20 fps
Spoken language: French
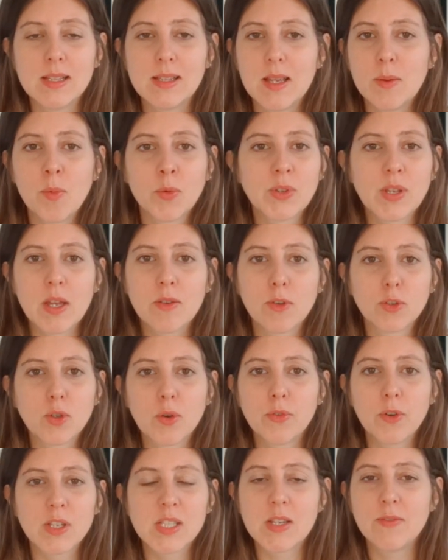démontrer votre
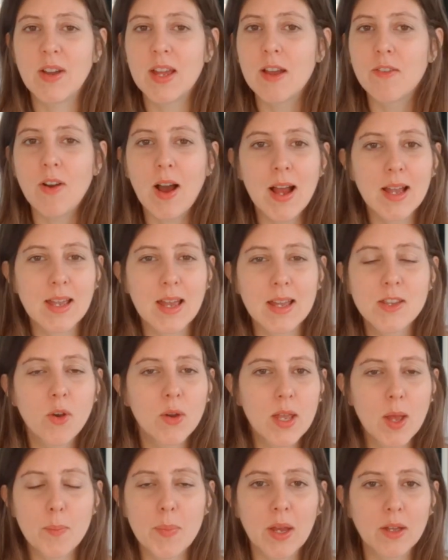force, il va y avoir un gagnant
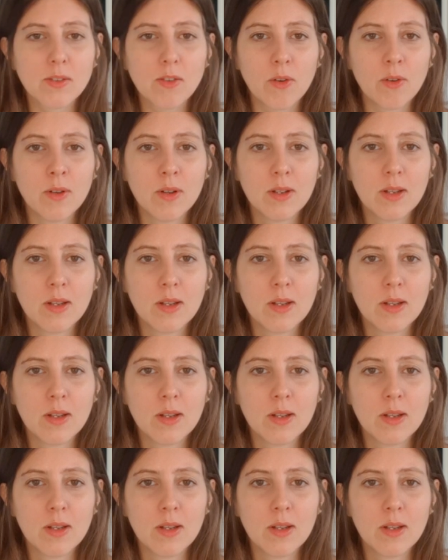et un perdant.